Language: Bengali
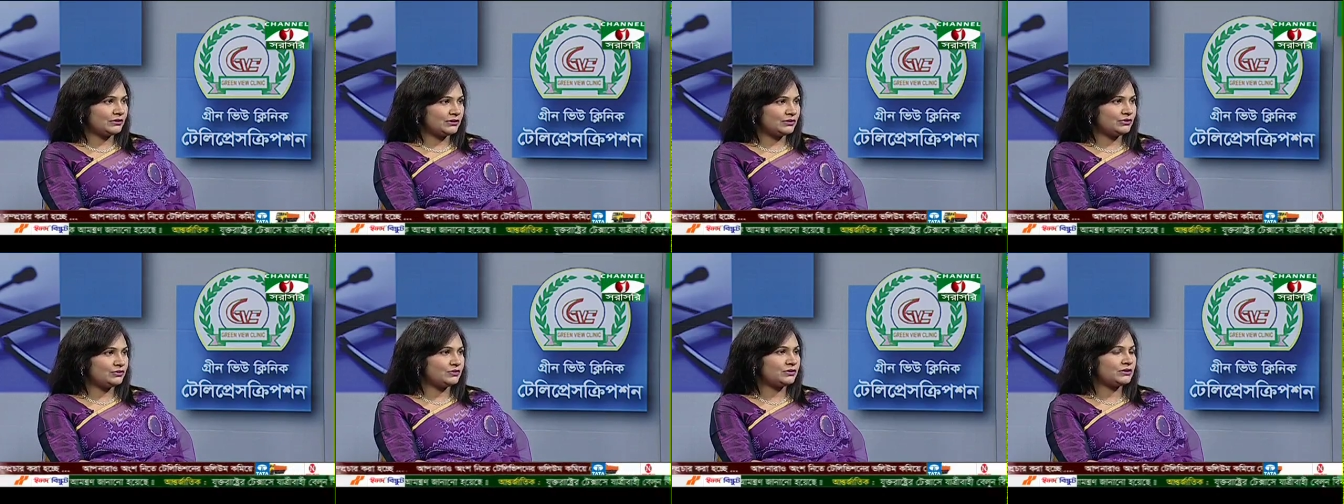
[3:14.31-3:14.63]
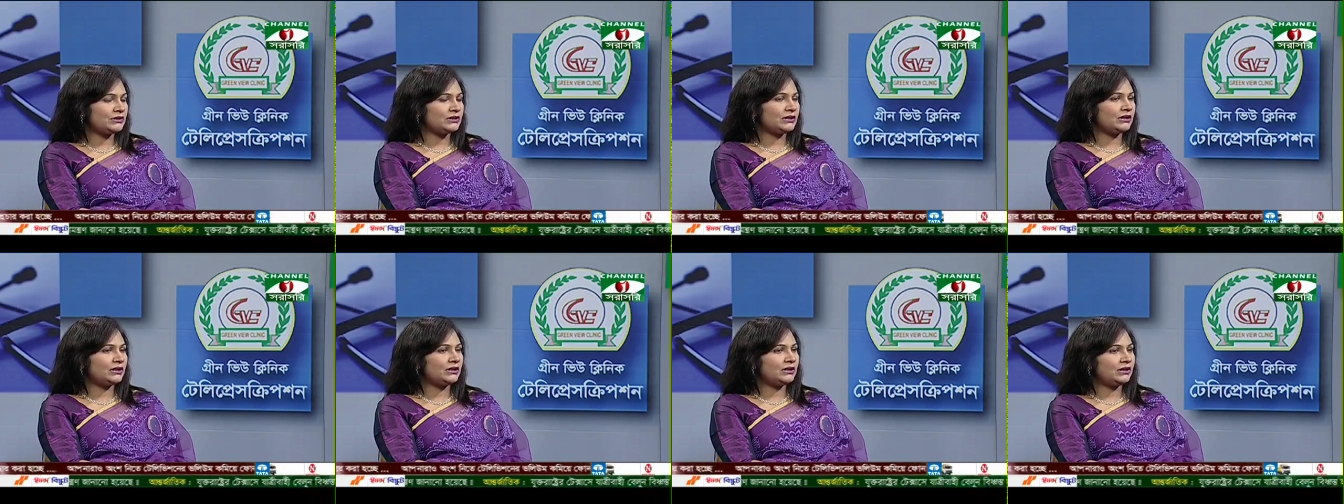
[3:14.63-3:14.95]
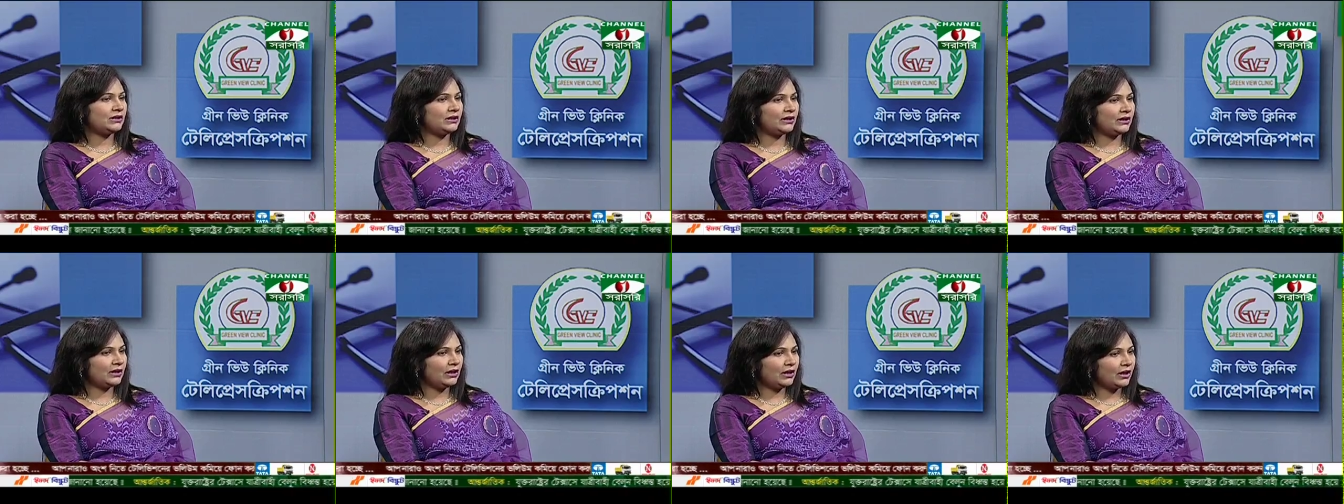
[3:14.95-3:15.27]

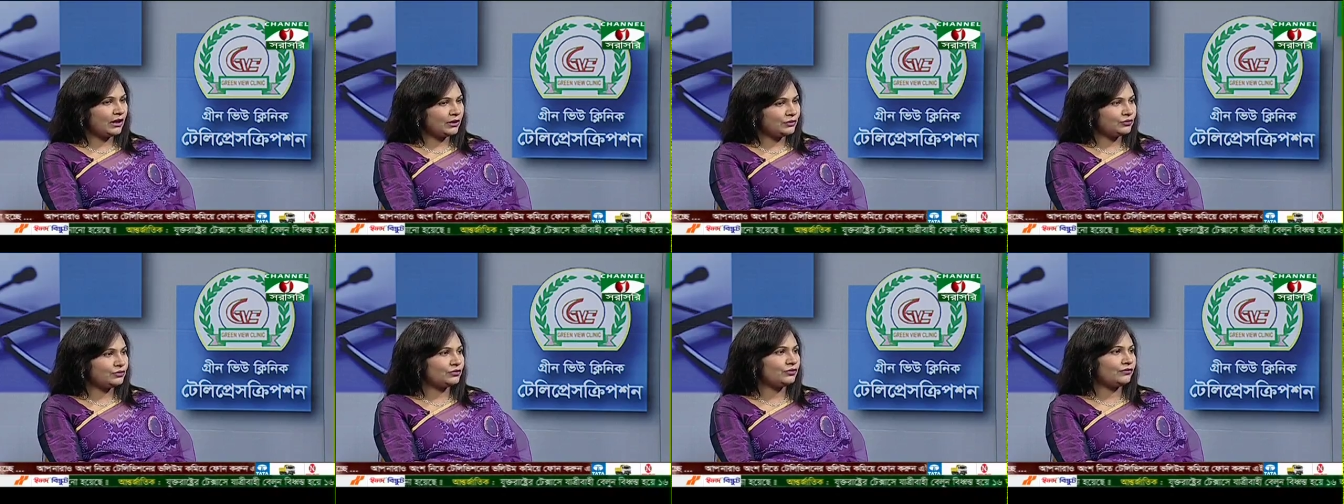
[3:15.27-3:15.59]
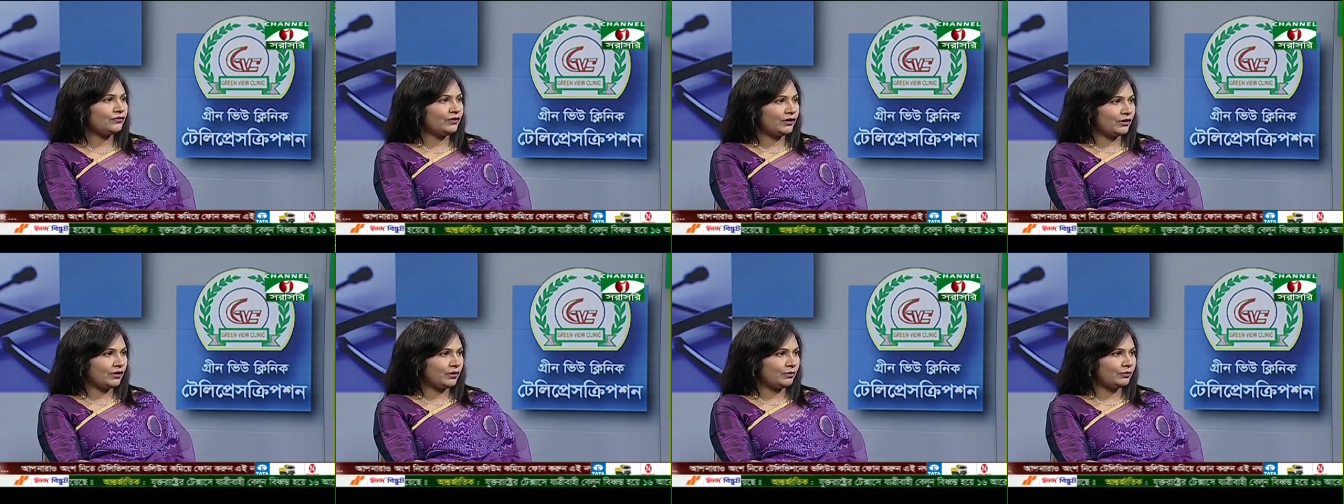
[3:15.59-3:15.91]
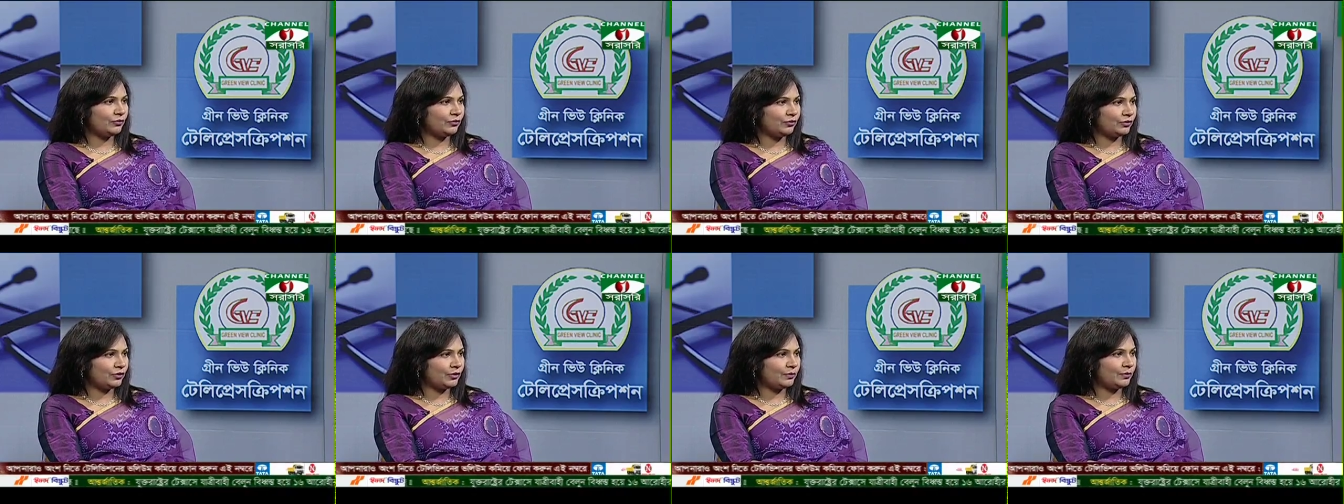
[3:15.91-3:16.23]
সিচুয়েশনটা থেকে একটু
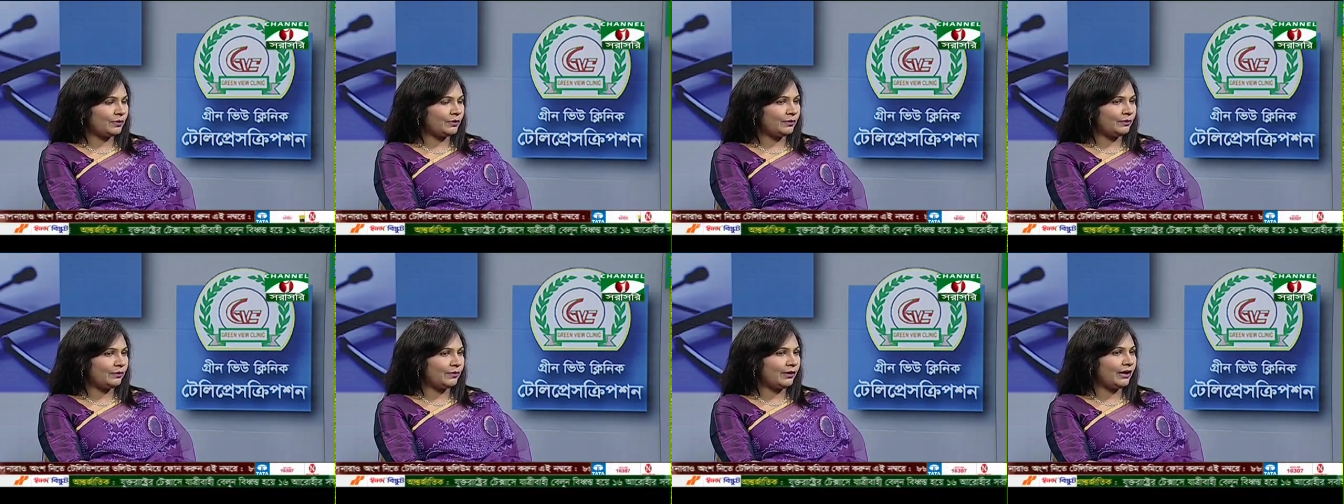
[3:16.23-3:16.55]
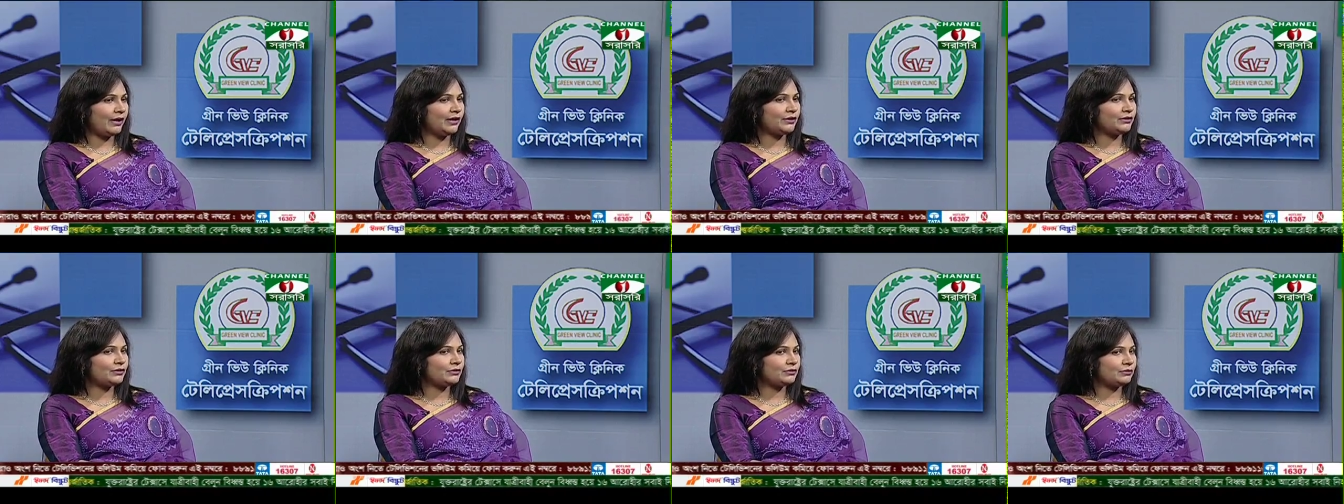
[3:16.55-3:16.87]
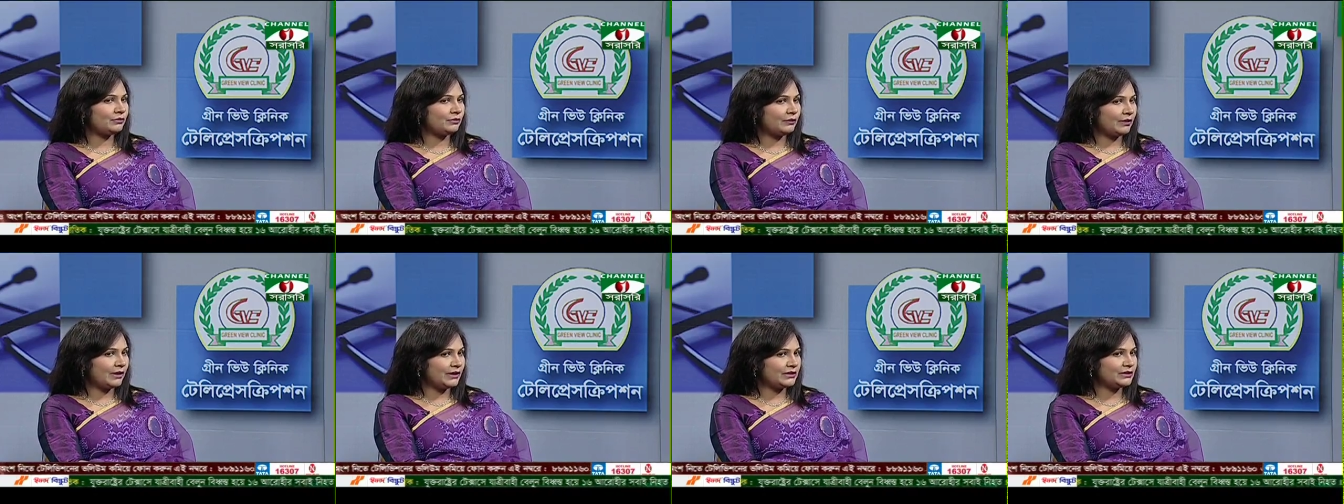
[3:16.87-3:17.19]
ওভারকাম করতে পারবে আর
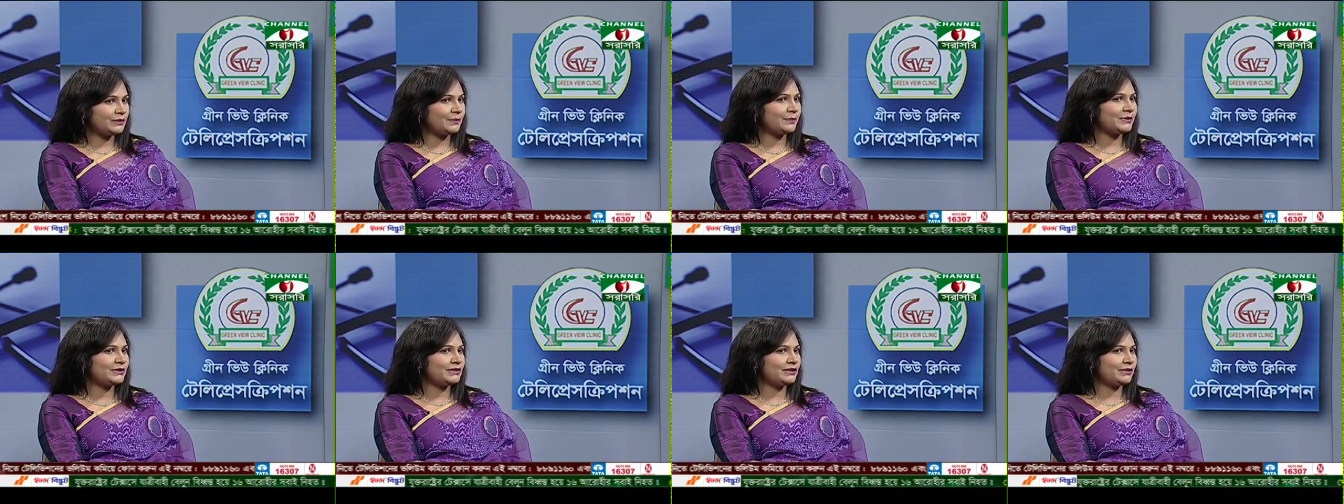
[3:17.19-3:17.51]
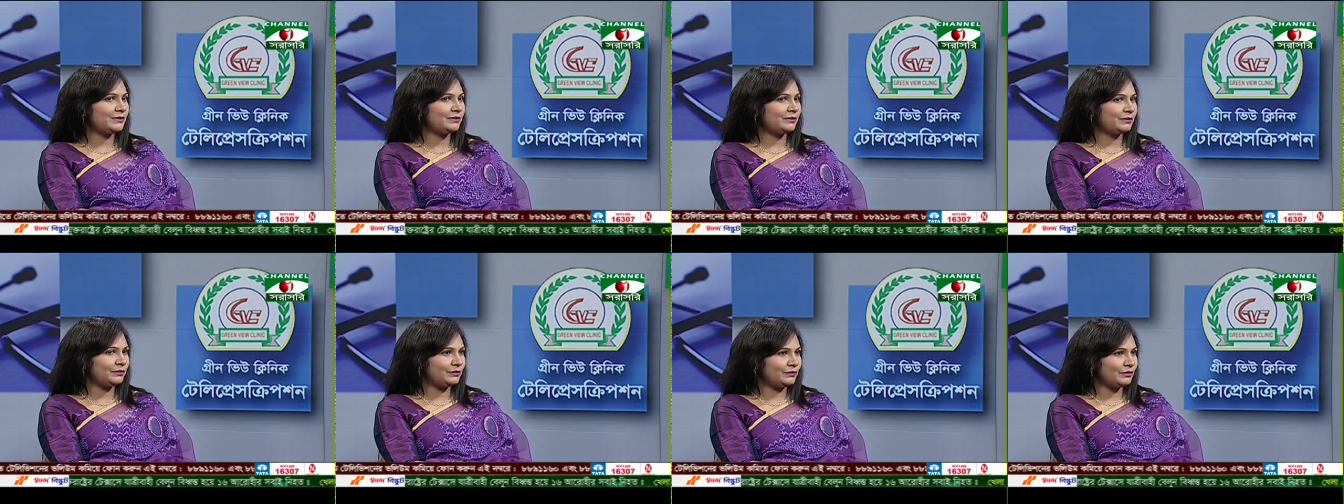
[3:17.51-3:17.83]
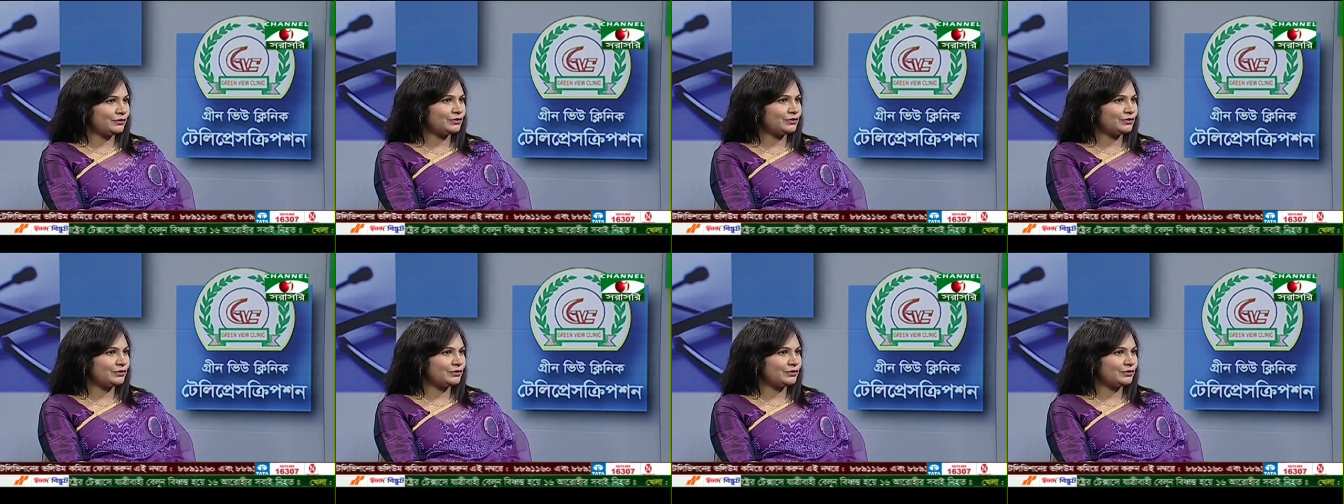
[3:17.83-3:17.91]
আশেপাশের